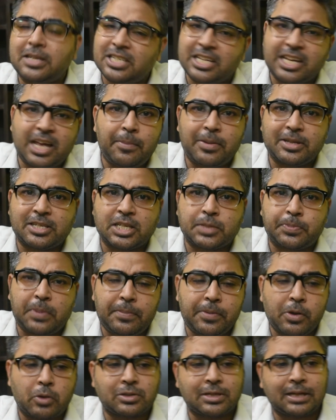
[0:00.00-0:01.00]
किसी के बेसिस
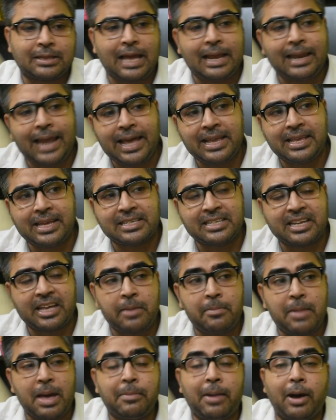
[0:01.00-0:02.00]
पे भी हो सकता है लाइक like जैसे
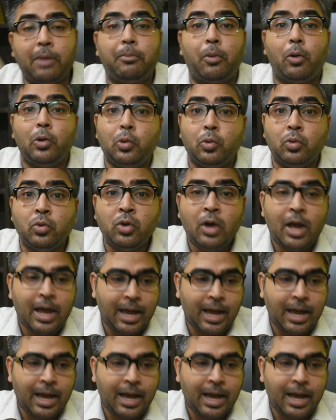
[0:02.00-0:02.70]
कि मैं मां बोलूँ